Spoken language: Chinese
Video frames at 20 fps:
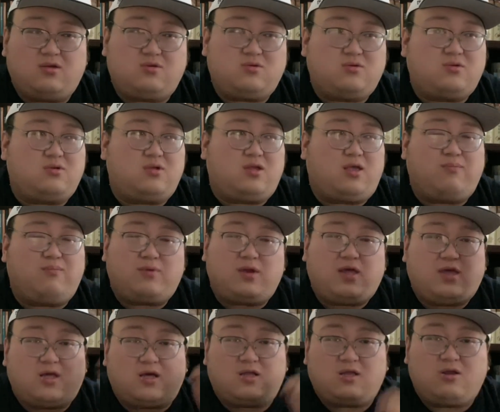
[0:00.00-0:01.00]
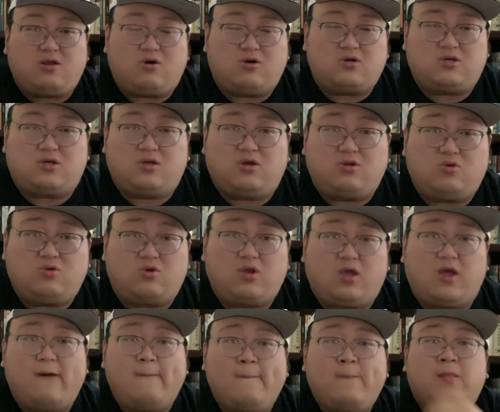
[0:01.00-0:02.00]
就是你不理他，他就要使劲弄
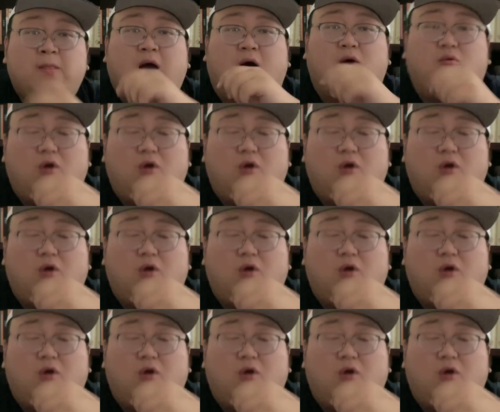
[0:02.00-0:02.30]
你啊。